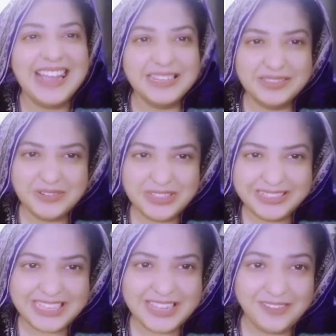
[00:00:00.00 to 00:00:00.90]
आज थोड़ी
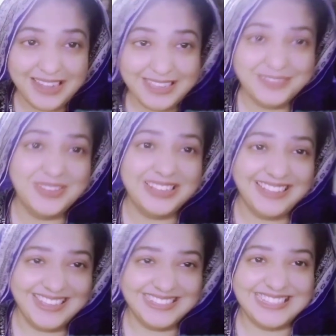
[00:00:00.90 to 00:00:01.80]
सी आवाज़ में
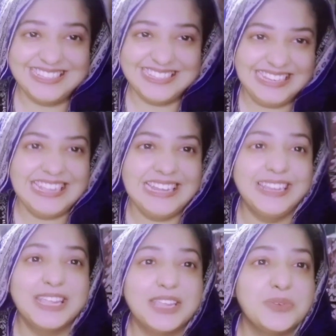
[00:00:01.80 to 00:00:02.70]
ताजगी इसलिए
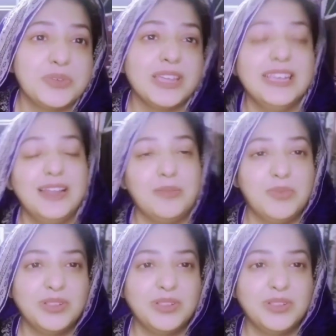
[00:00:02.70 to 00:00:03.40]
नहीं है क्योंकि गला